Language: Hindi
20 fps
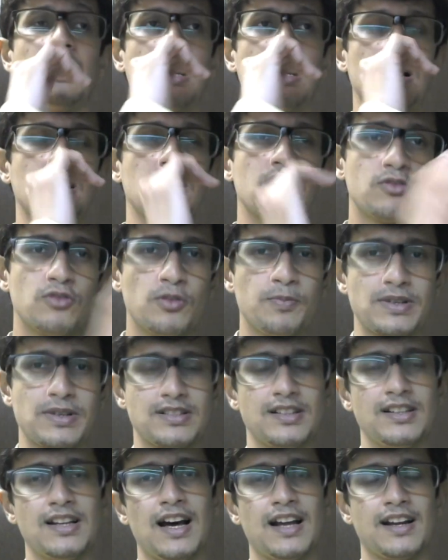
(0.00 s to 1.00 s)
अगर वो
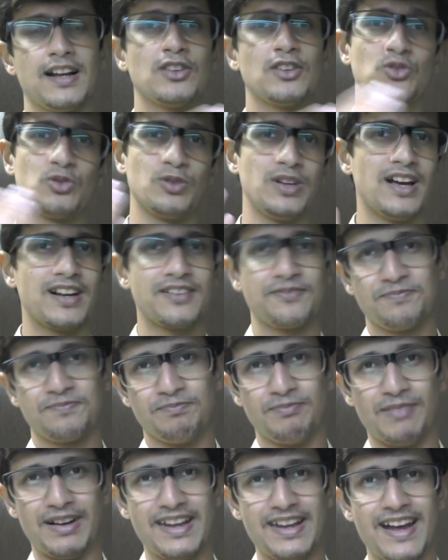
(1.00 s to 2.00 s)
पसंद आ रहा है तो यार
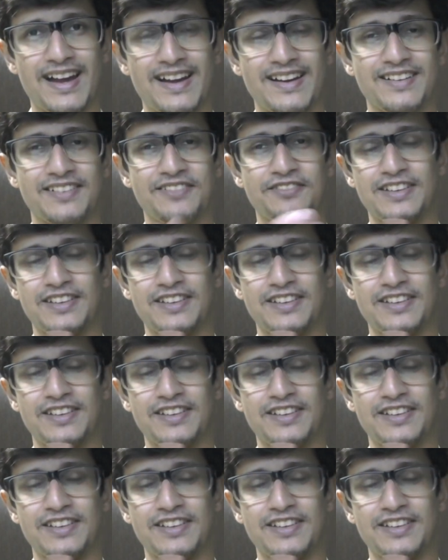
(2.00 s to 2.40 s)
बढ़िया है